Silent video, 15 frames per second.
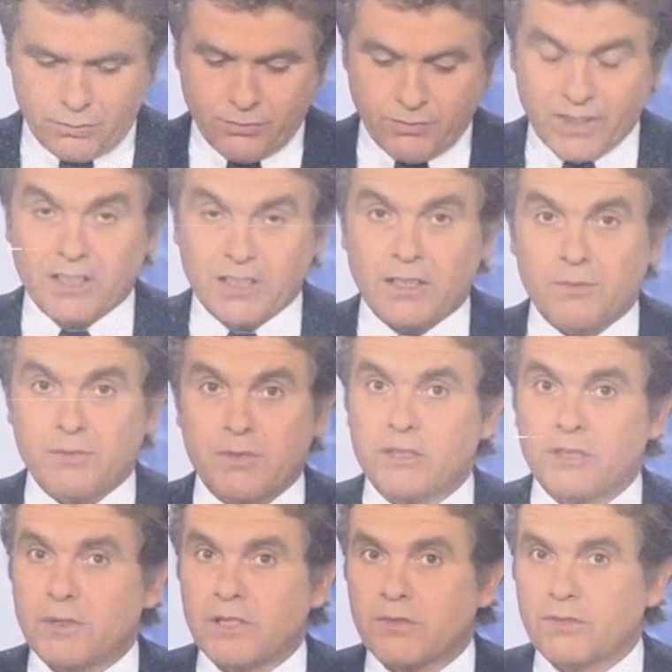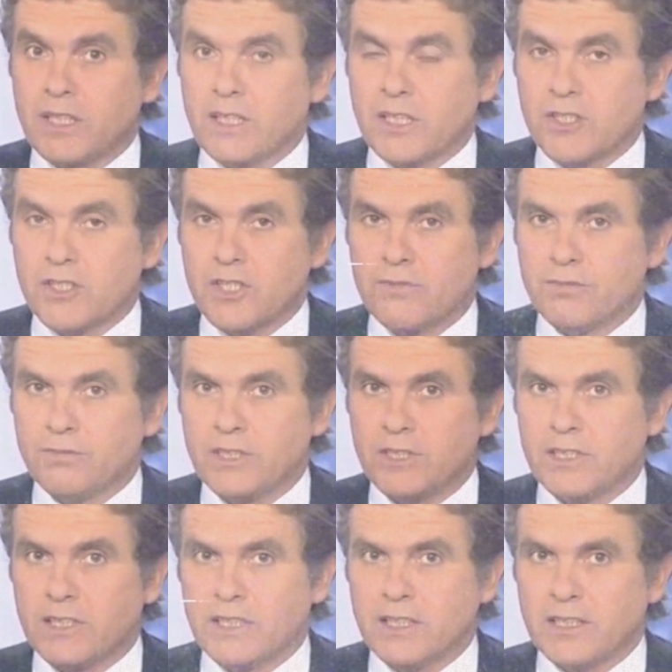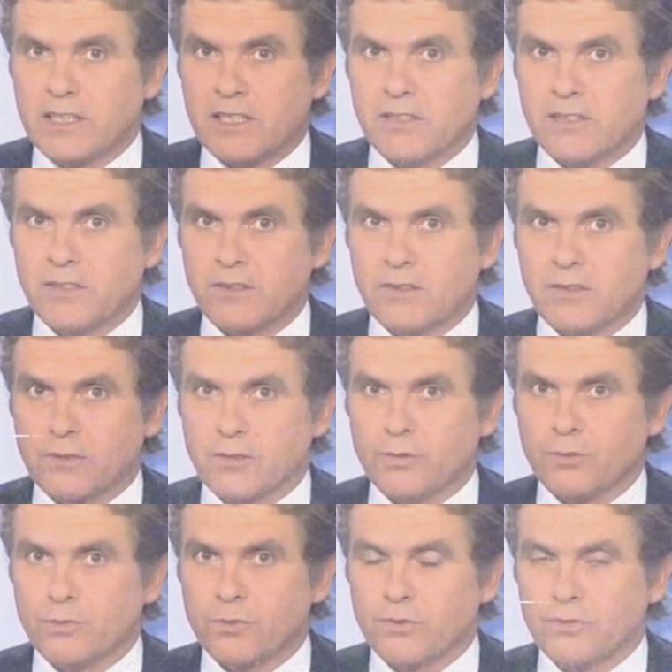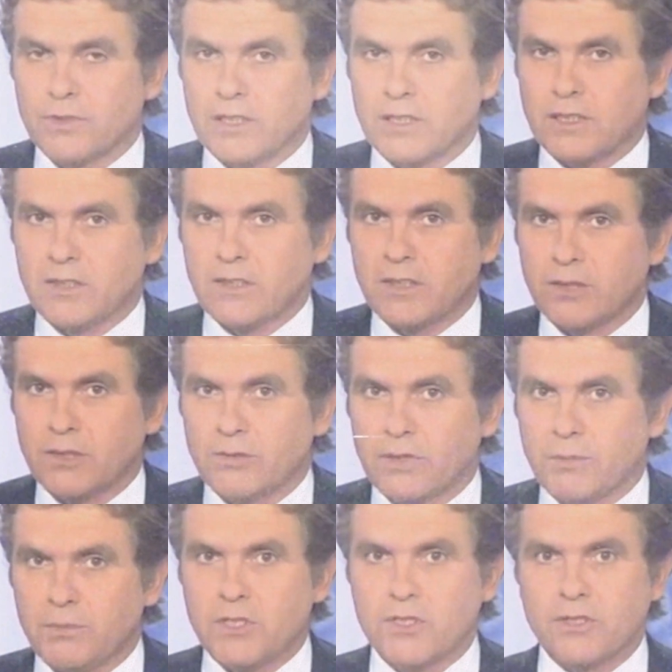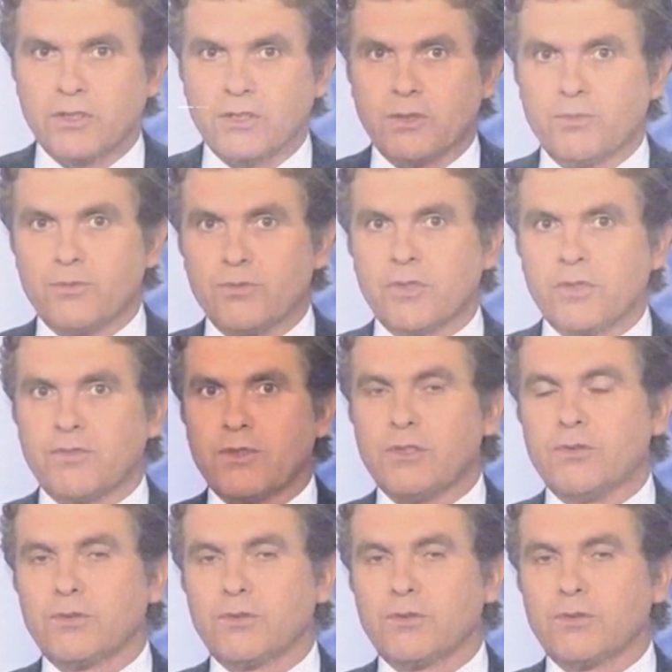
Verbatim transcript: une véritable situation d'anarchie, je vous le disais il un instant, que l'on peut constater dans les rues d'Abidjan et dans plusieurs villes